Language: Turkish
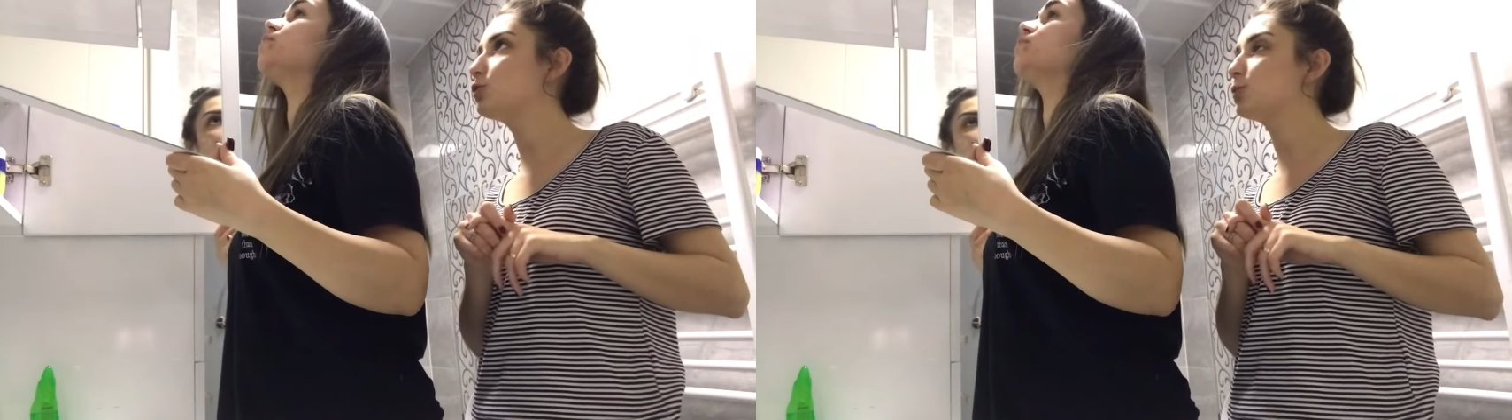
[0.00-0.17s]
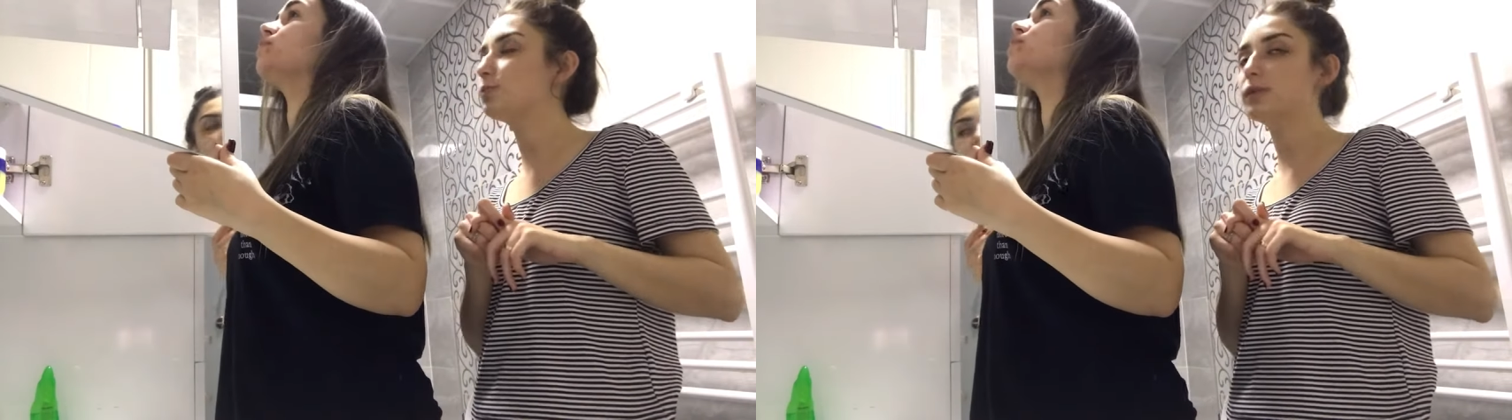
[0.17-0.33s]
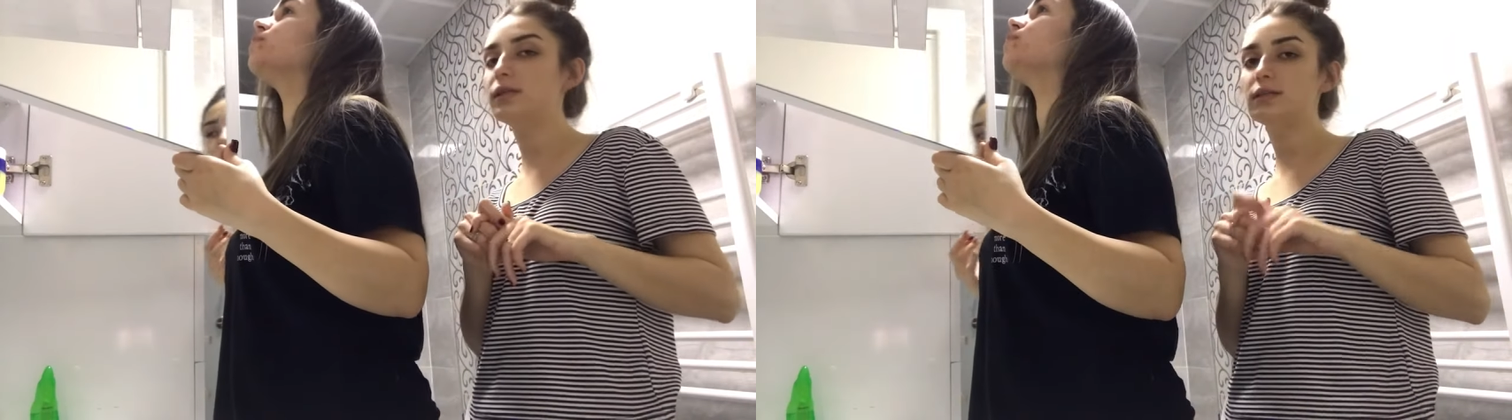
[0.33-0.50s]

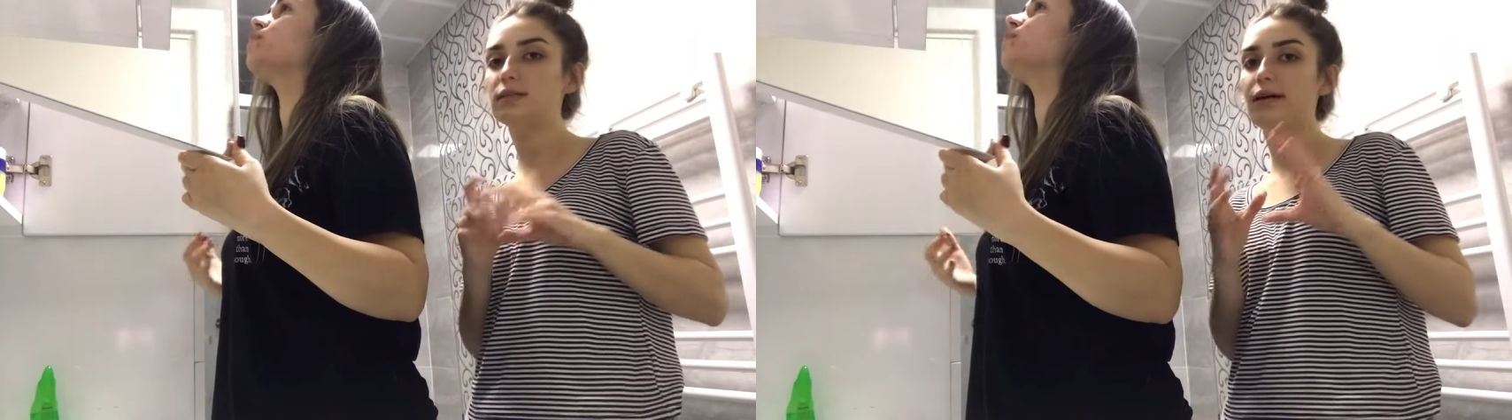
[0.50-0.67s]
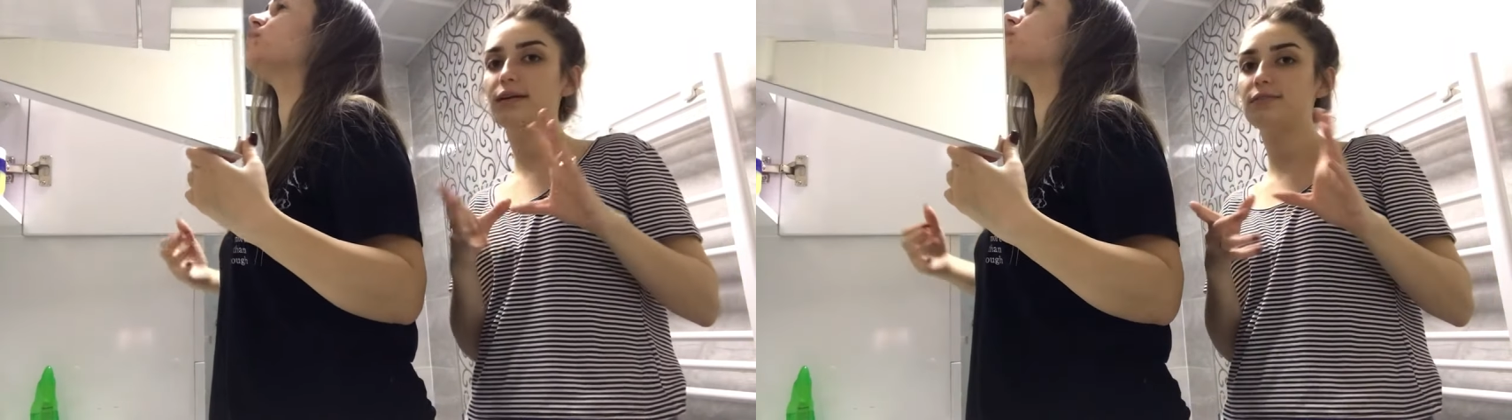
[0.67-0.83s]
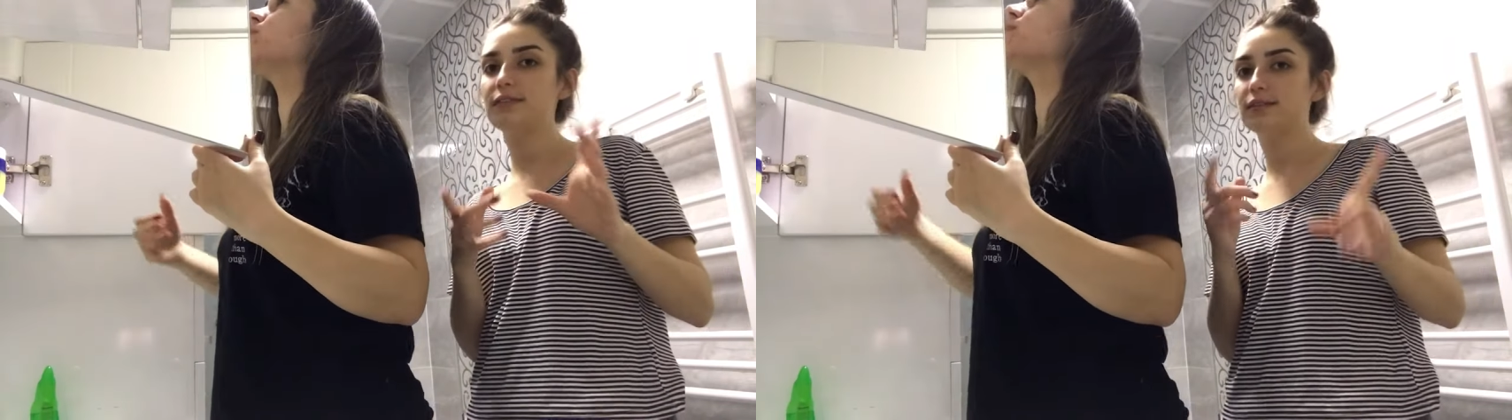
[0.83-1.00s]
şimdi.
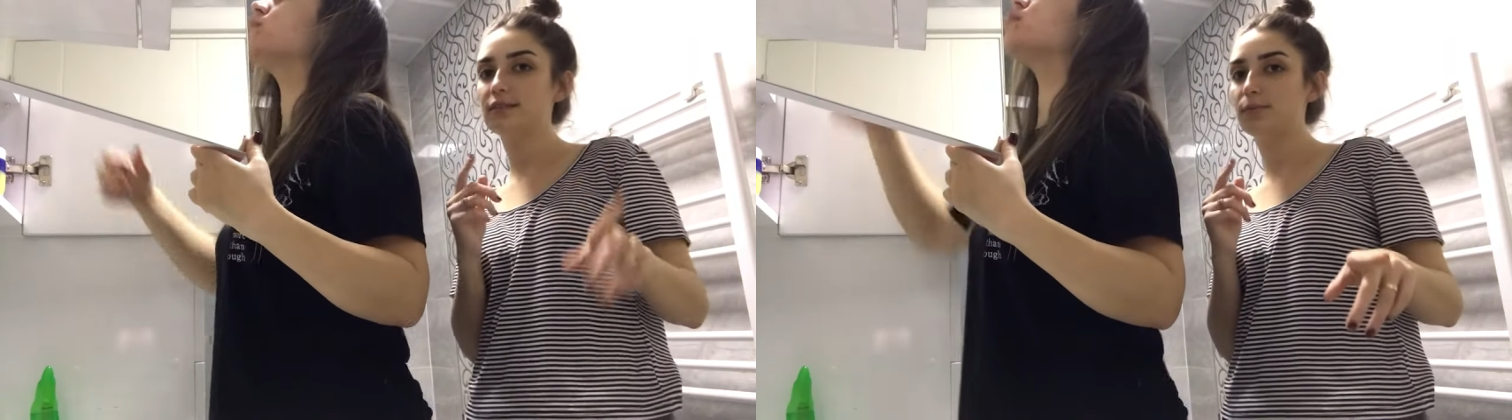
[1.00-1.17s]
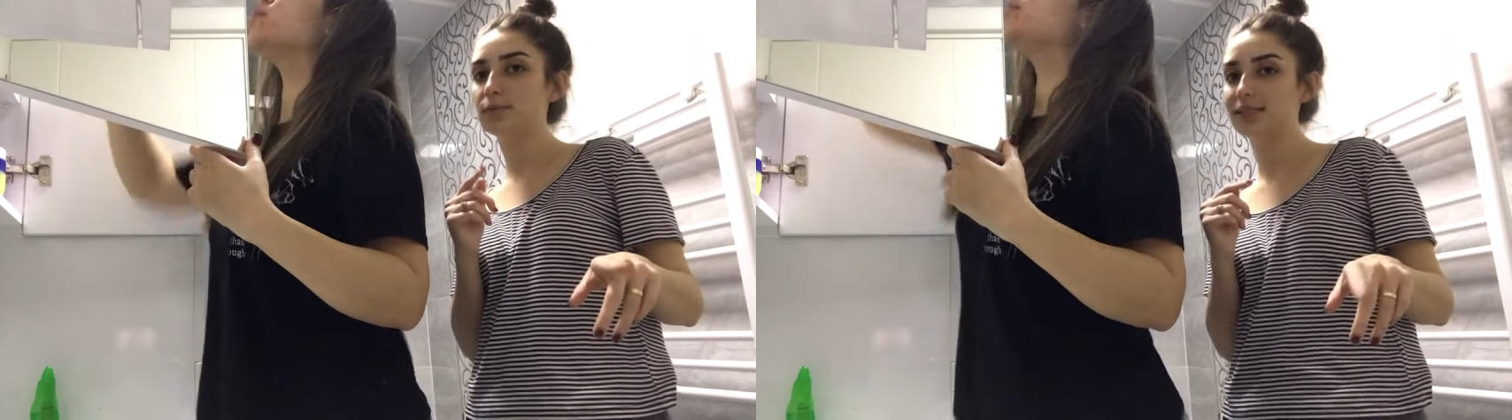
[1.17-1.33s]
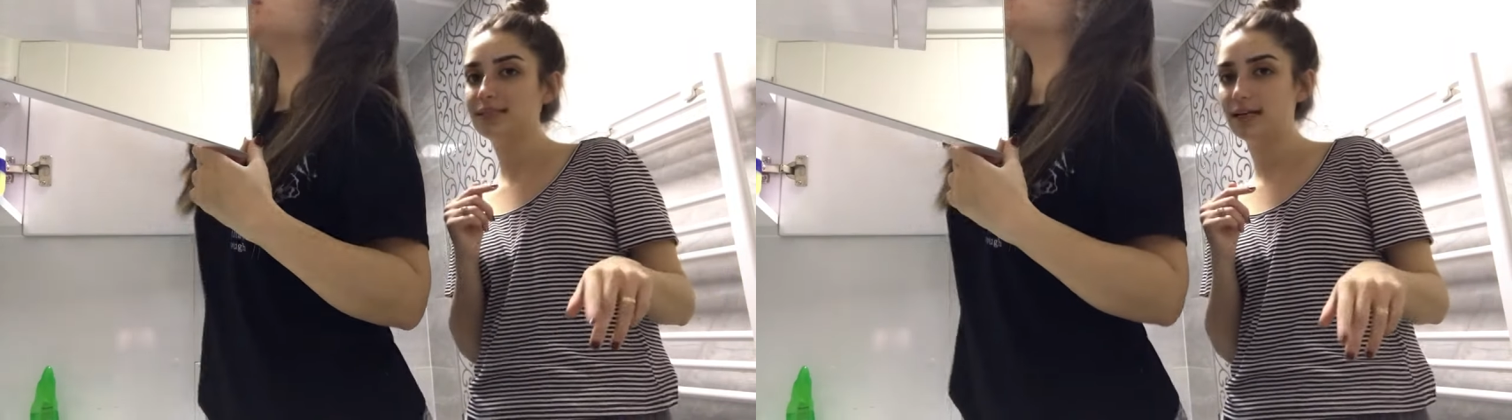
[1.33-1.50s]
Tarifte
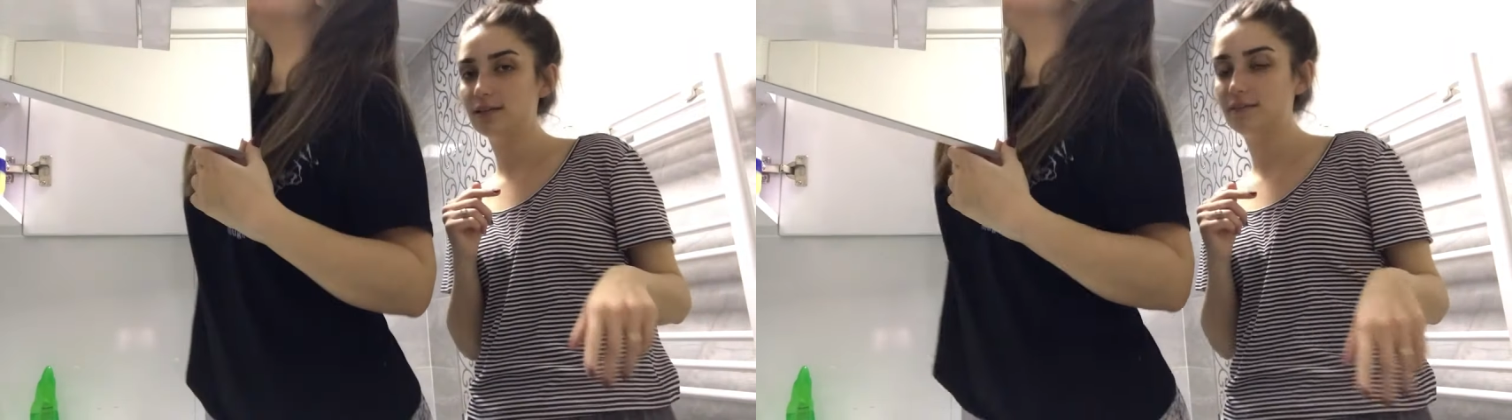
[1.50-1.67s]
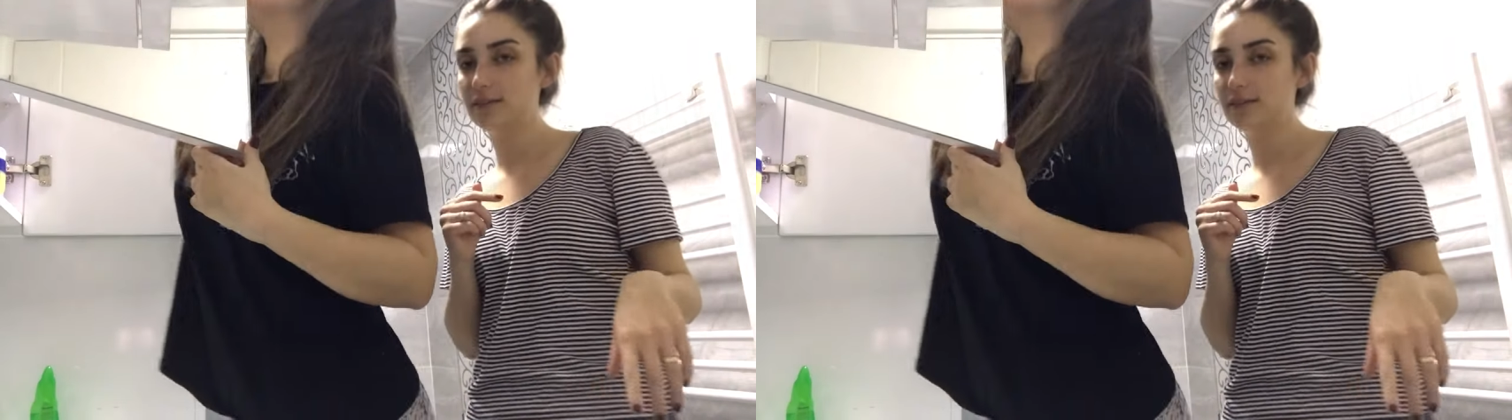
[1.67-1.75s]
tam detaylı